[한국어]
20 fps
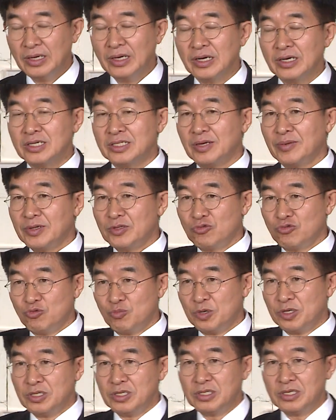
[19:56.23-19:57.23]
그다음에 두
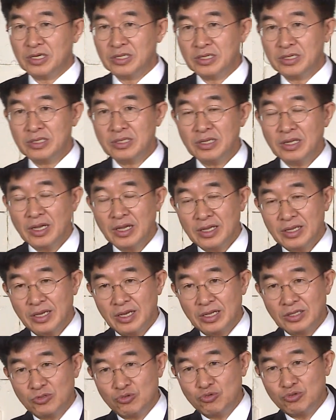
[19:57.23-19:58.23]
번째는
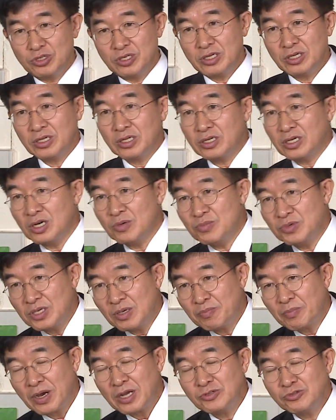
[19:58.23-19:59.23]
예, 주식은 금세
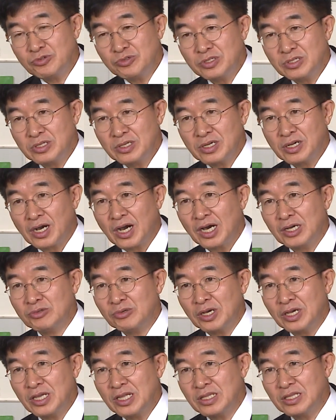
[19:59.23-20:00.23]
팔수 있으니까
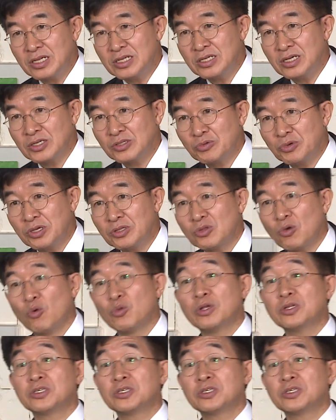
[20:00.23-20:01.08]
하루나 이틀 정도의 돈을